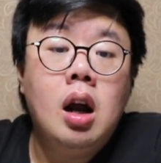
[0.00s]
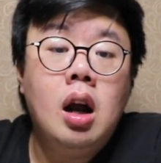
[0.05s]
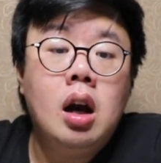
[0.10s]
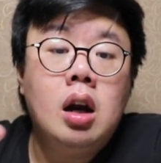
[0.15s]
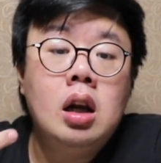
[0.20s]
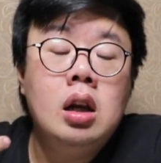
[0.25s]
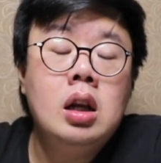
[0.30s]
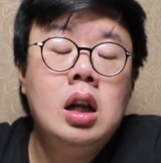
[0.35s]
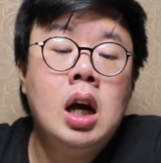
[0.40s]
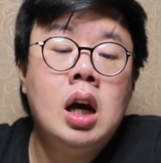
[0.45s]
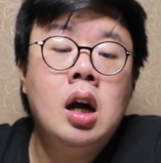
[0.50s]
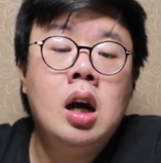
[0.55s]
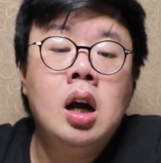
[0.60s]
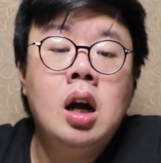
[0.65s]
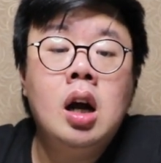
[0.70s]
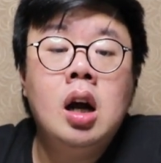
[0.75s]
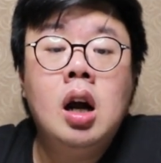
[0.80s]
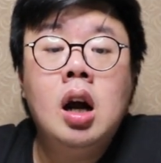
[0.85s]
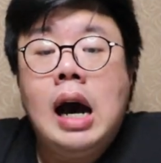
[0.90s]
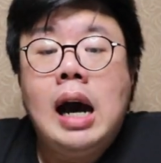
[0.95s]

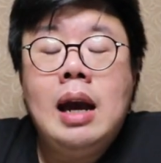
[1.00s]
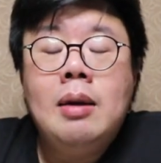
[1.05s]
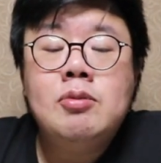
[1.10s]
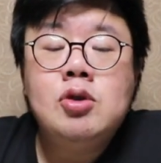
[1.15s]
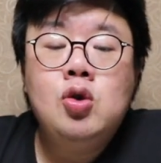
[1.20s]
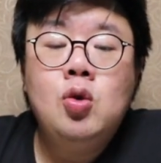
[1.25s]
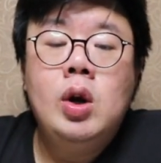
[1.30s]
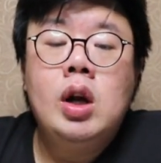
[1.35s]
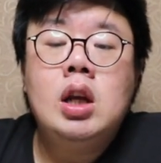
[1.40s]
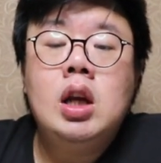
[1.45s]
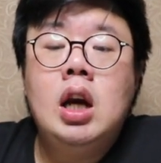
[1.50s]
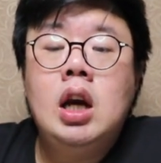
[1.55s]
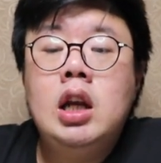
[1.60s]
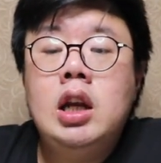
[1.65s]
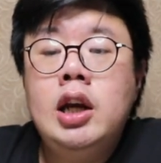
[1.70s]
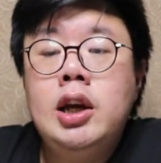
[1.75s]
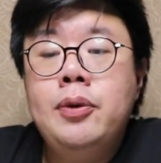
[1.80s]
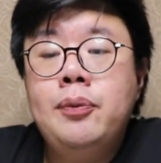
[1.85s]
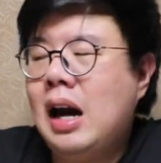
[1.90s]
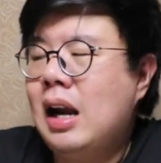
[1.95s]
rendang ayam suwirnya
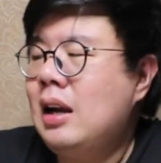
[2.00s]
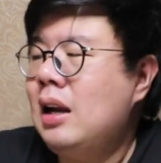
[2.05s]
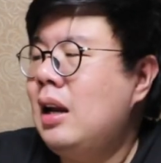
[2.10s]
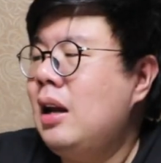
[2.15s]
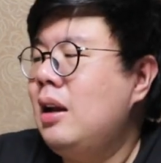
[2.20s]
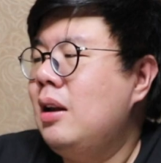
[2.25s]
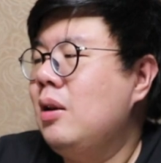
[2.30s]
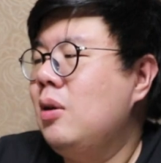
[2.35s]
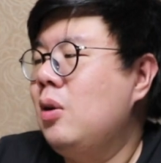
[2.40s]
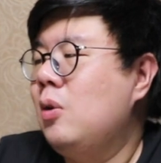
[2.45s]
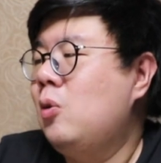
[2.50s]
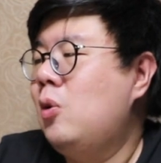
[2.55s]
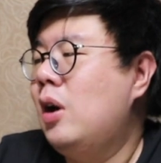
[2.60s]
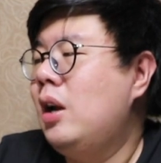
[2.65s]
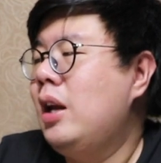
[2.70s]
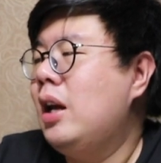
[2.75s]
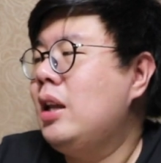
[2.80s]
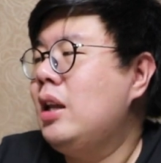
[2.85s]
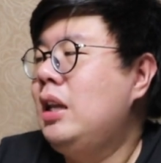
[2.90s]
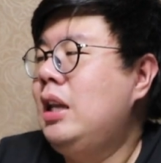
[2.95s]
ini karena gue
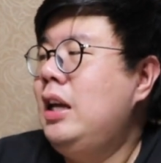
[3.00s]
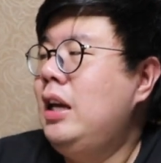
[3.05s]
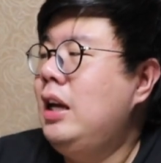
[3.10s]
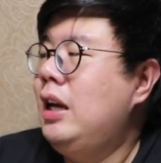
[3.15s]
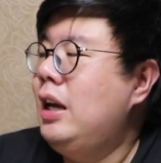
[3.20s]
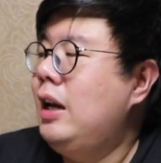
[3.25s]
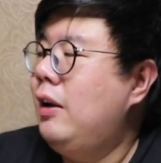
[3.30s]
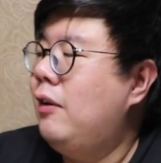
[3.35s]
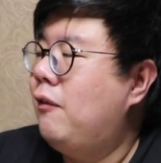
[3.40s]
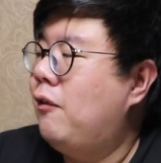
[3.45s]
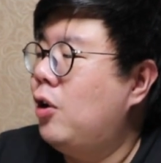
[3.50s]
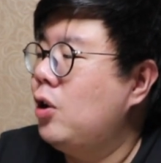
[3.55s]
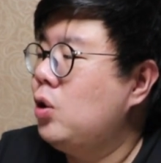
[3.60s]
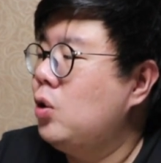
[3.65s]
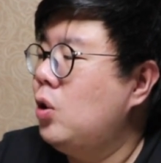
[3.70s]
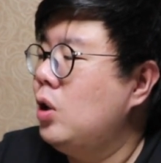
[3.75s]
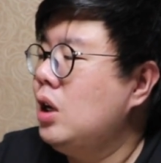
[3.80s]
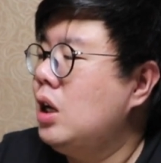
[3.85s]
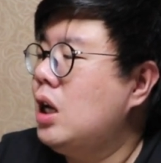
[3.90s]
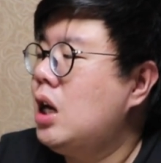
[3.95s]
lihat di
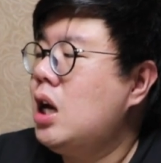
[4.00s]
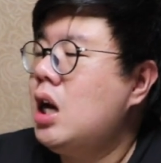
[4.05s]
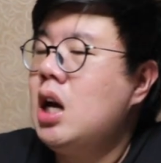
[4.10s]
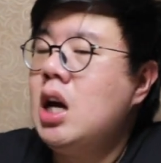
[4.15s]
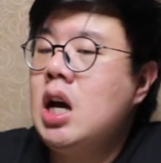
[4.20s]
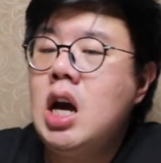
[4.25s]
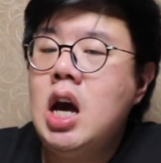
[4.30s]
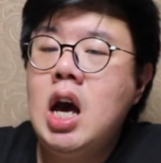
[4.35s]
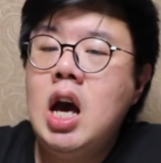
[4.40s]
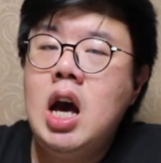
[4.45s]
fotonya